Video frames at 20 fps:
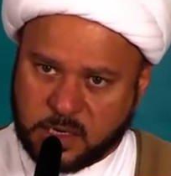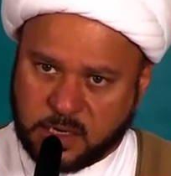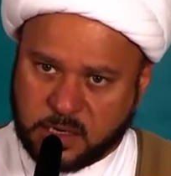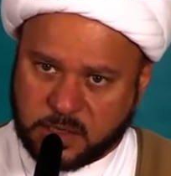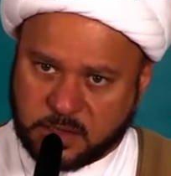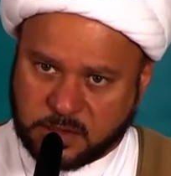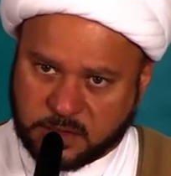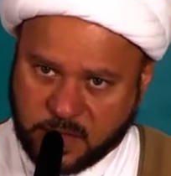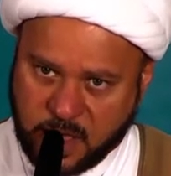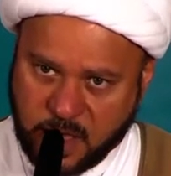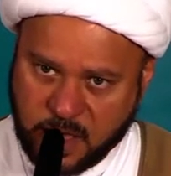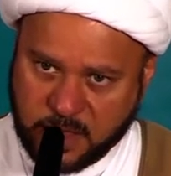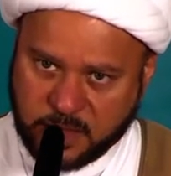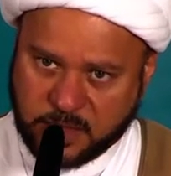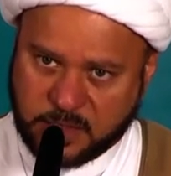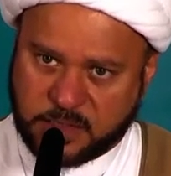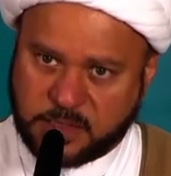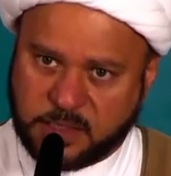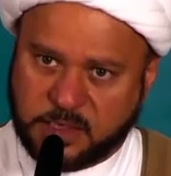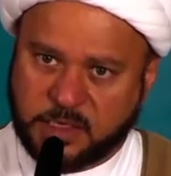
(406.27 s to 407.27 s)

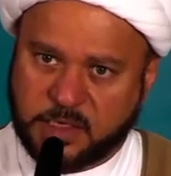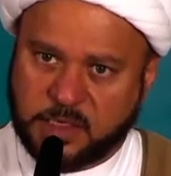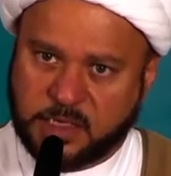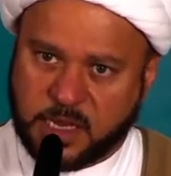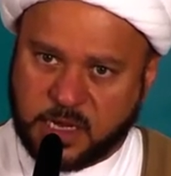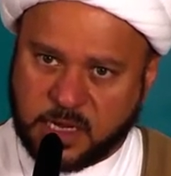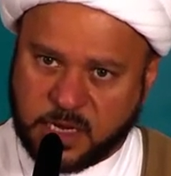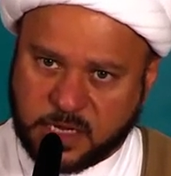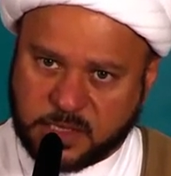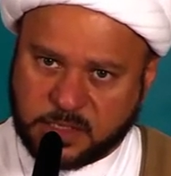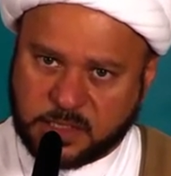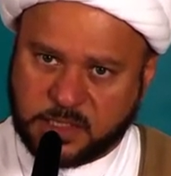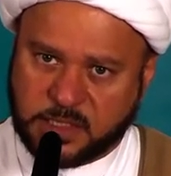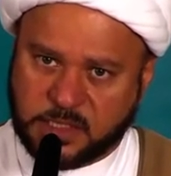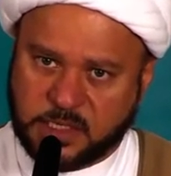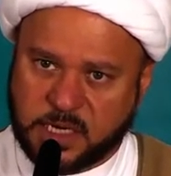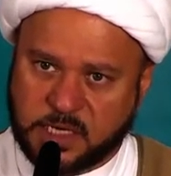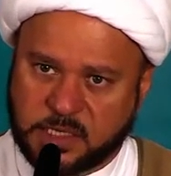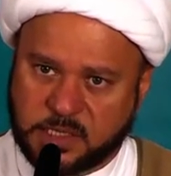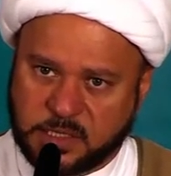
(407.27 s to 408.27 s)
الظاهريه
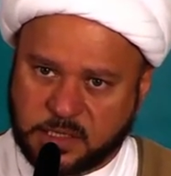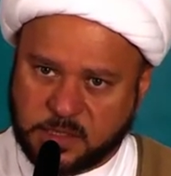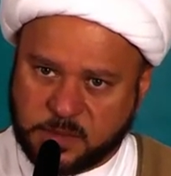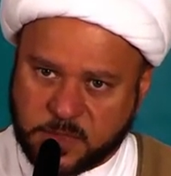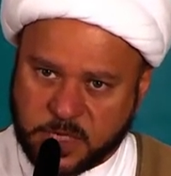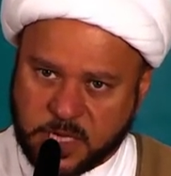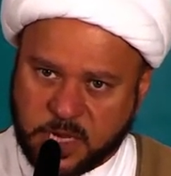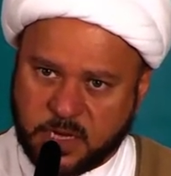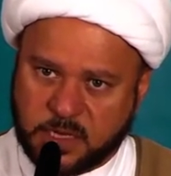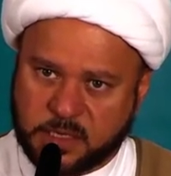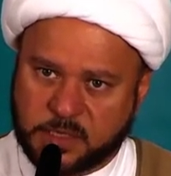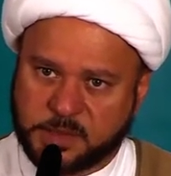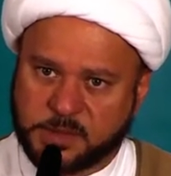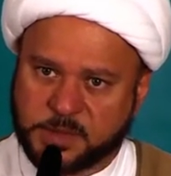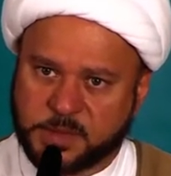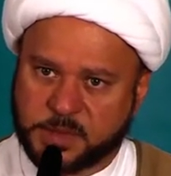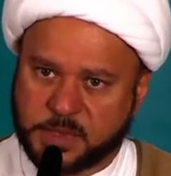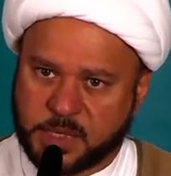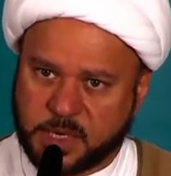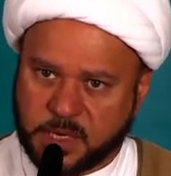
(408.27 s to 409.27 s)
التي ياتي بها
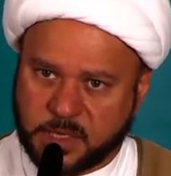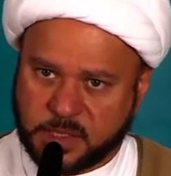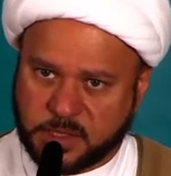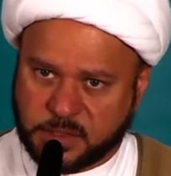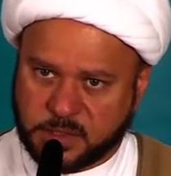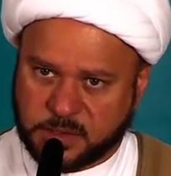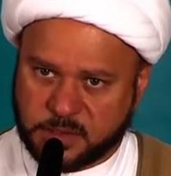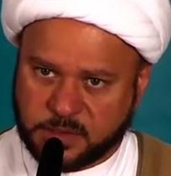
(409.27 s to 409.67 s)
الانسان